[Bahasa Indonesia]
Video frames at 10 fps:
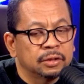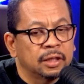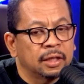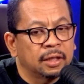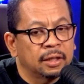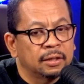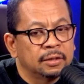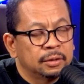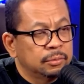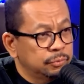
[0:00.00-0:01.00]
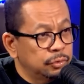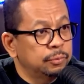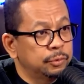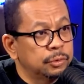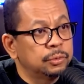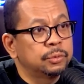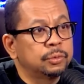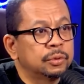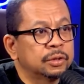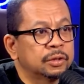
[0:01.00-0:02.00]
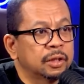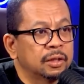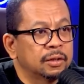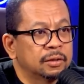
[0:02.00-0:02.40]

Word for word: tidak buru-buru gitu ya.